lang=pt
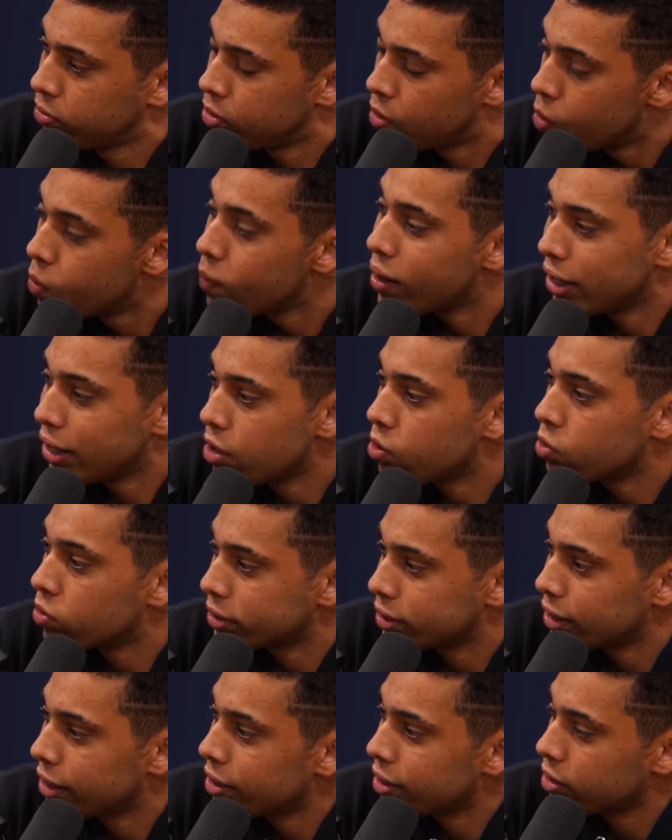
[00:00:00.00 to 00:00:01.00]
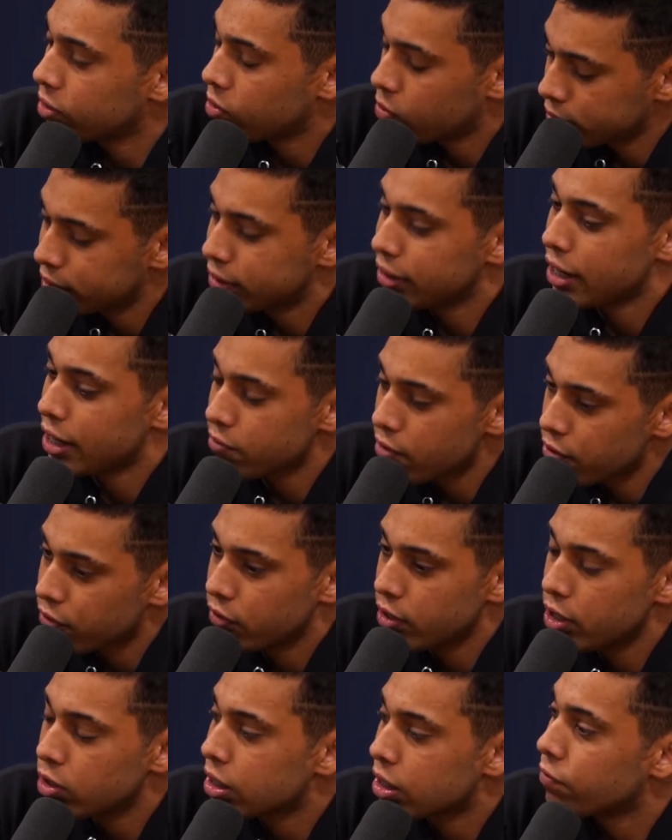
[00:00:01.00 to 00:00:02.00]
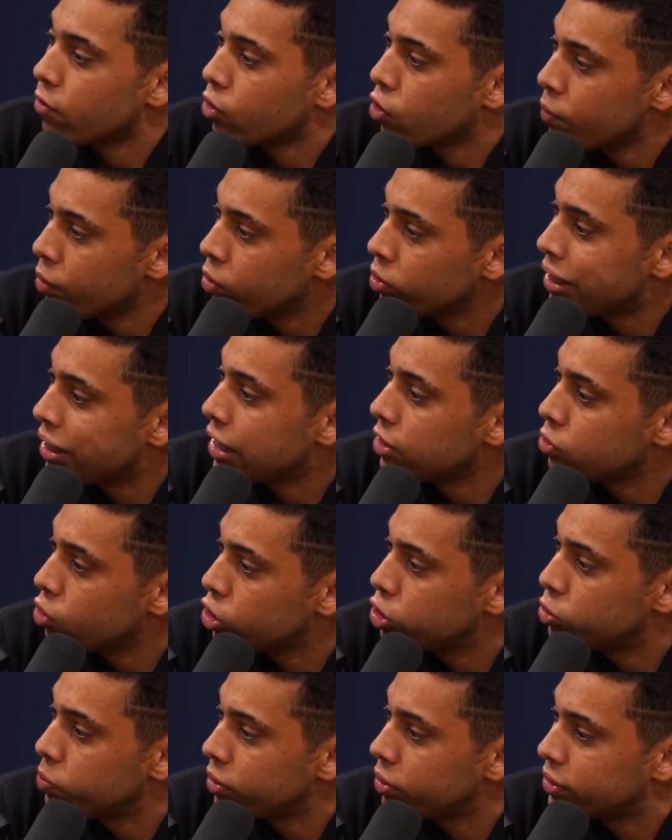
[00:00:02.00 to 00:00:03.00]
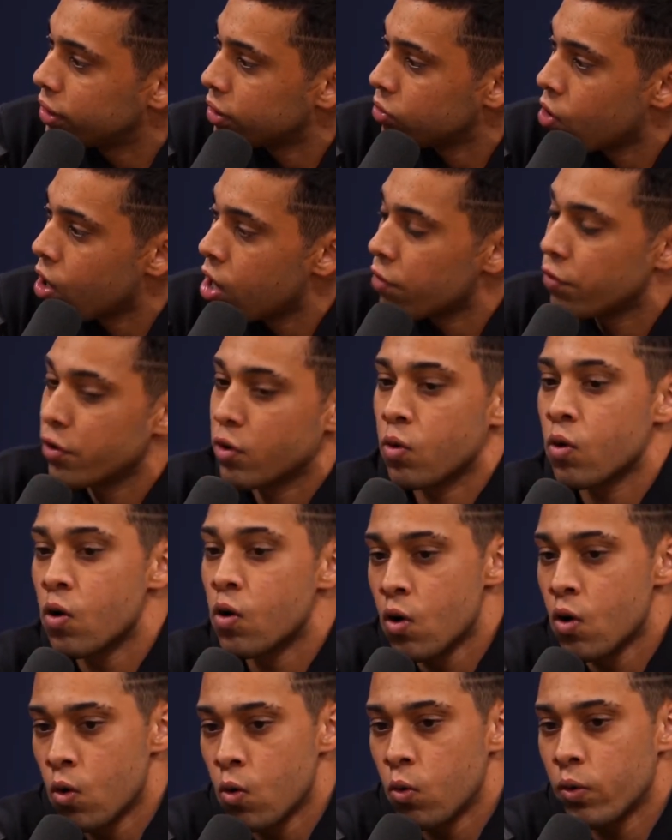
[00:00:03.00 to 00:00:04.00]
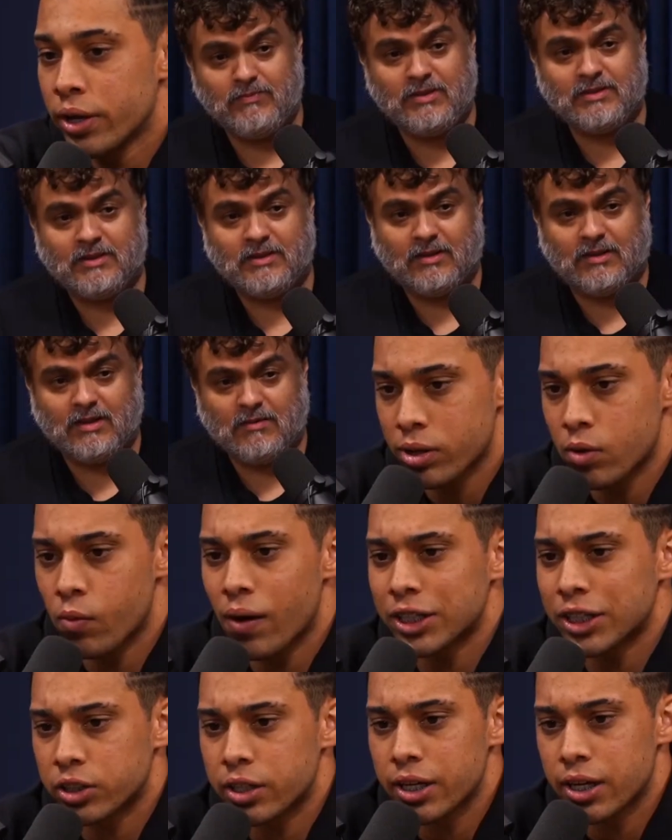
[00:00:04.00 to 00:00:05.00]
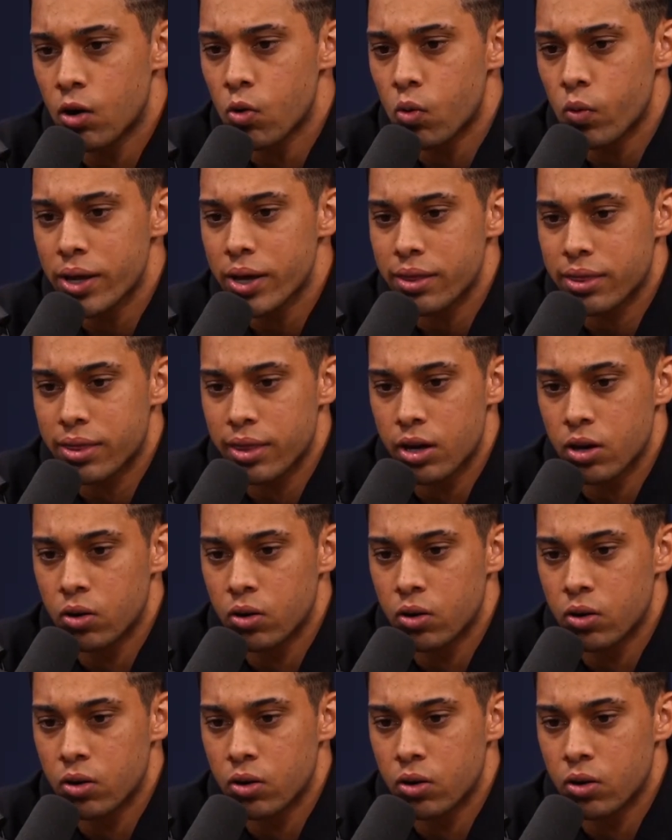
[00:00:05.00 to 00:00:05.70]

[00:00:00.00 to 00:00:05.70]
Um ali eu considerava filho, estava comigo é, desde não, 2019. É, é partindo da primeira que é muito Eu acho que o Igão conheceu.